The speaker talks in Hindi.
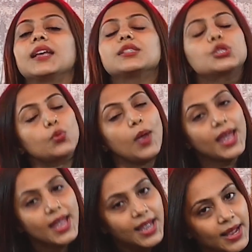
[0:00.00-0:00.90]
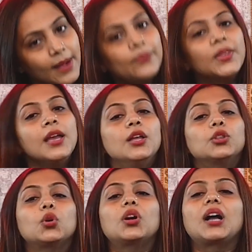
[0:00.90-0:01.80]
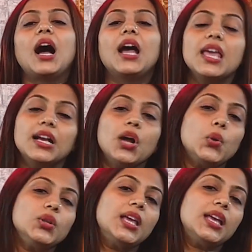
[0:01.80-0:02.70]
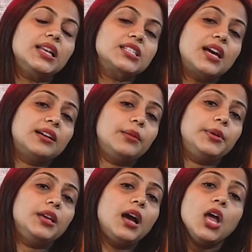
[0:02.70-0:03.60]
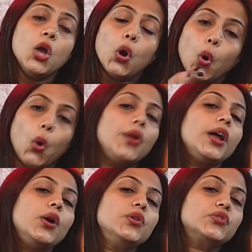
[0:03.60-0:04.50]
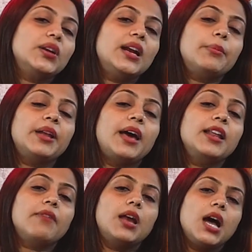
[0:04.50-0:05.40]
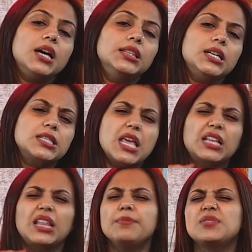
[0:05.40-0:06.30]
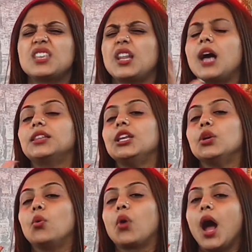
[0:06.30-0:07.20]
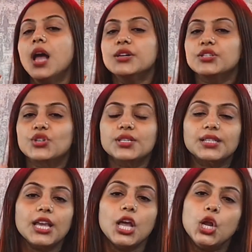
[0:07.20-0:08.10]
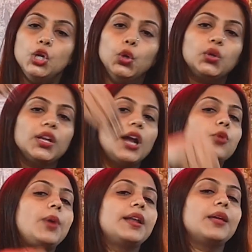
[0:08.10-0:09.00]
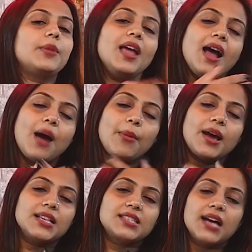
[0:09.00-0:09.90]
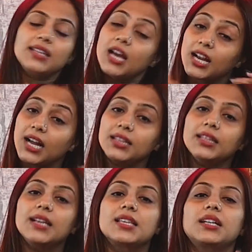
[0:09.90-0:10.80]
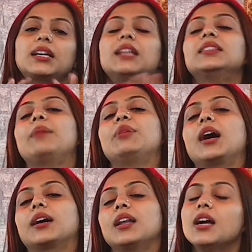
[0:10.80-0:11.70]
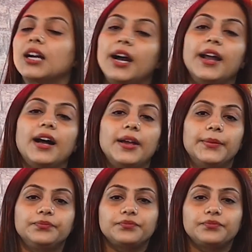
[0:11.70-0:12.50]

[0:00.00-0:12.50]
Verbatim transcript: हैं स्वयं तो काहे का कोई देखने जाएगा भैया हो ना हो ट्रेलर बनाने वाला अंदर से एकदम सनातनी होगा जिसकी लुटिया डुबाने में हमारे साथ कंधे से कंधा मिलाकर खड़ा है